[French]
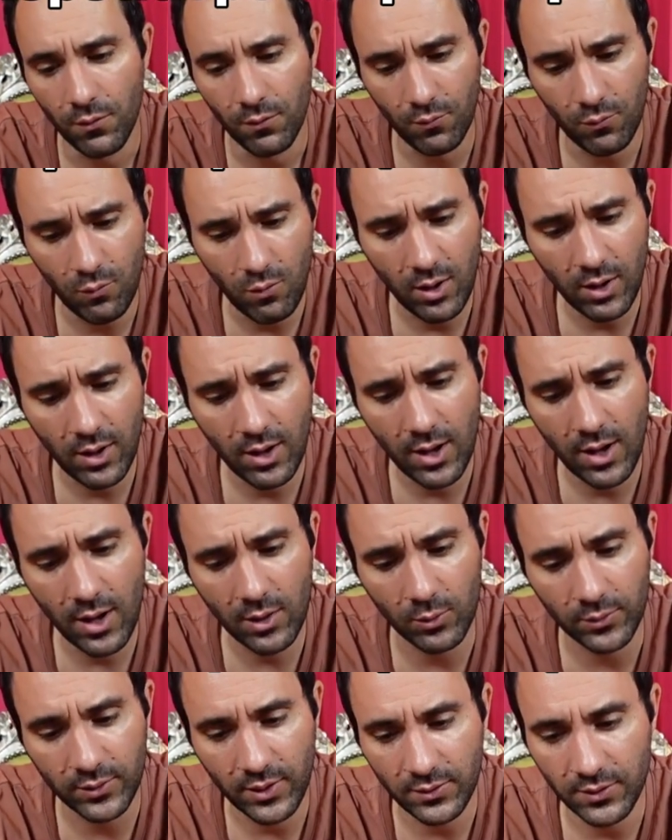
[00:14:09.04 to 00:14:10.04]
Voilà,
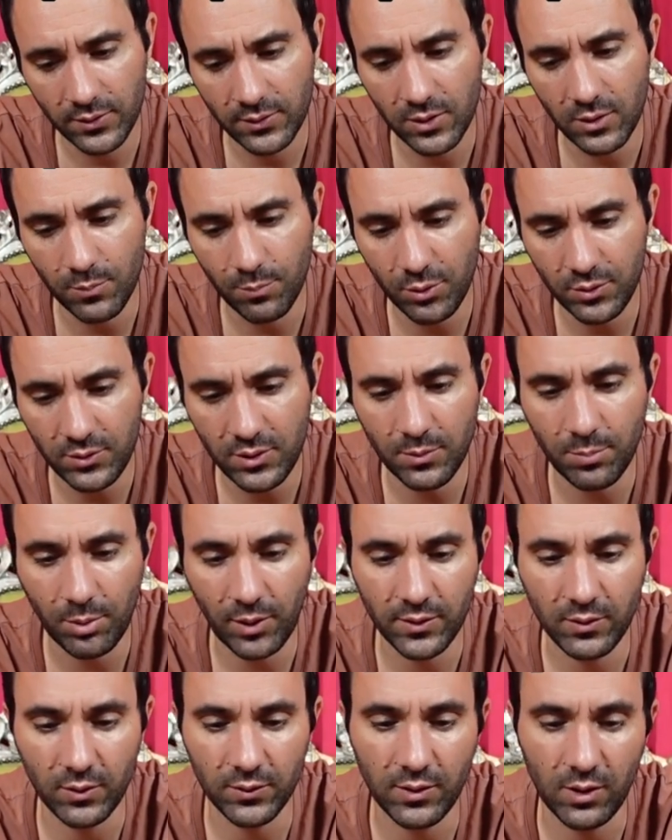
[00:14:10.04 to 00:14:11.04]
donc ça c'était une petite
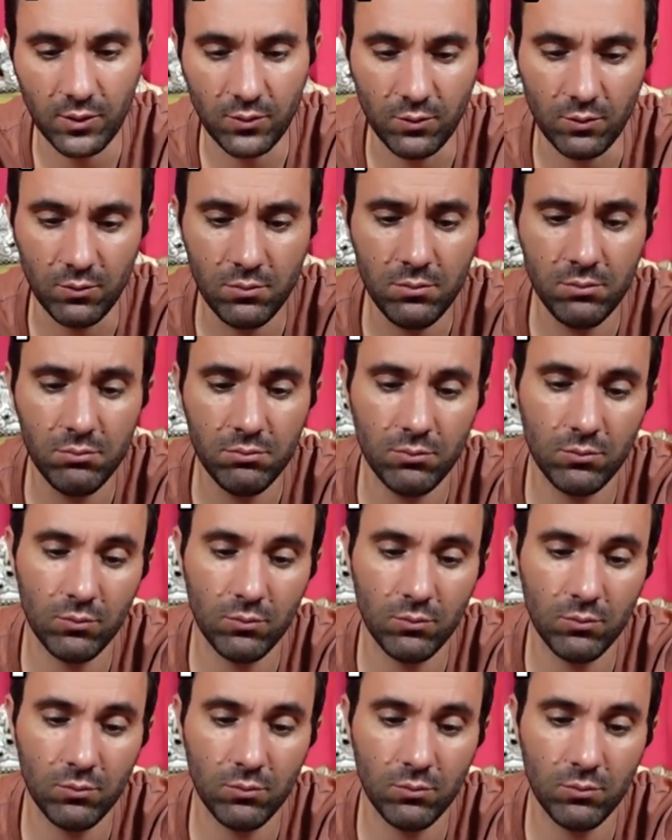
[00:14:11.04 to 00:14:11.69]
présentation.